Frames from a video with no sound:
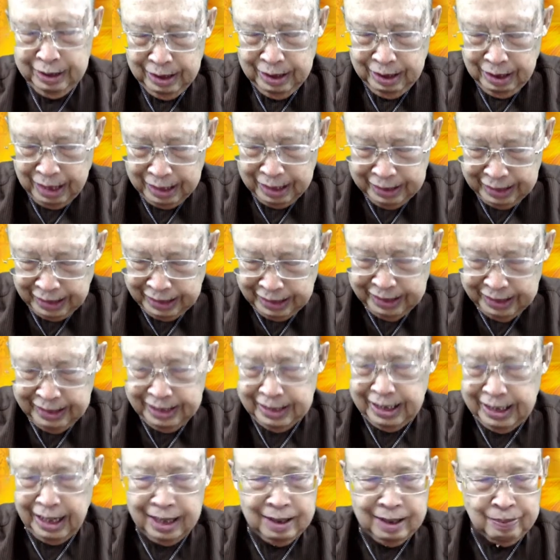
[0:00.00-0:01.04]
อาจารย์สิ
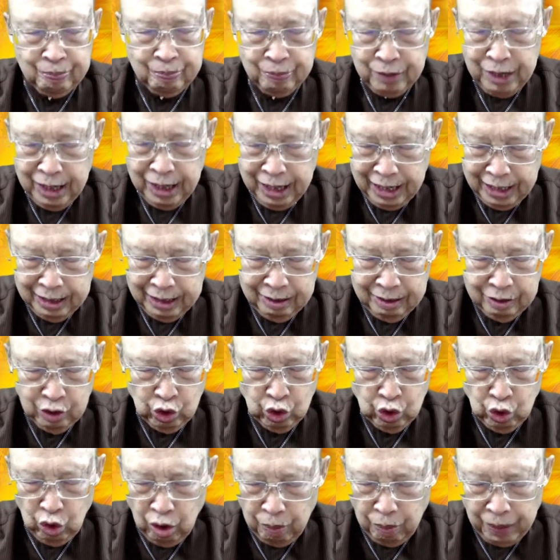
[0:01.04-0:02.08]
จันให้
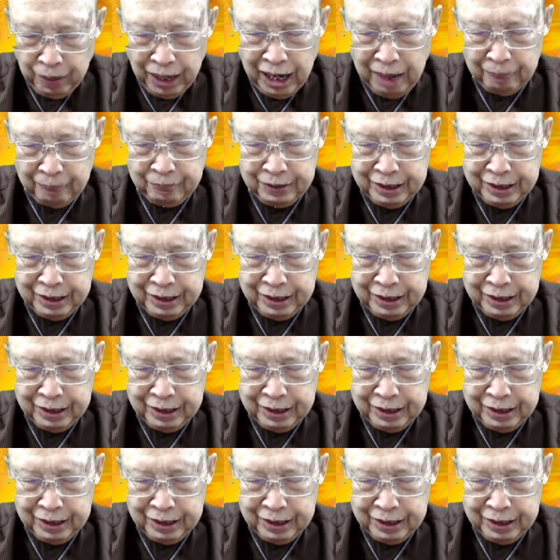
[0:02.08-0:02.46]
สุขภาพ